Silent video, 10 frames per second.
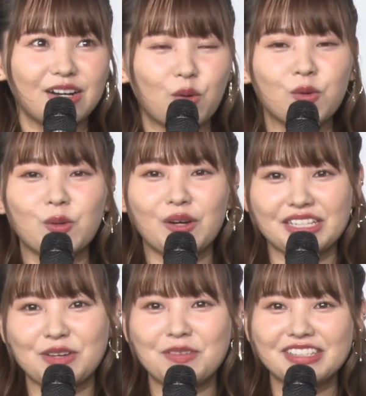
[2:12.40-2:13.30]
お風呂が
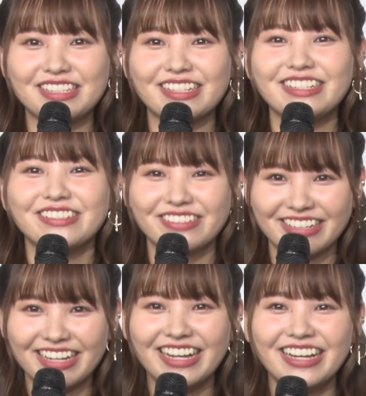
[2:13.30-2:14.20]
溜まってたりと
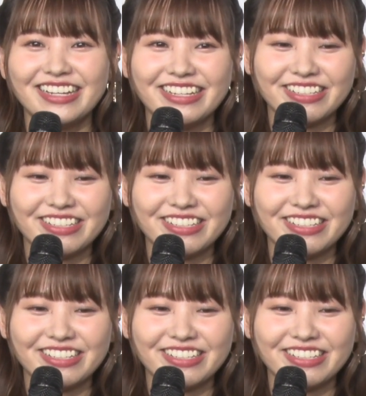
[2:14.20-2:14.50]
か、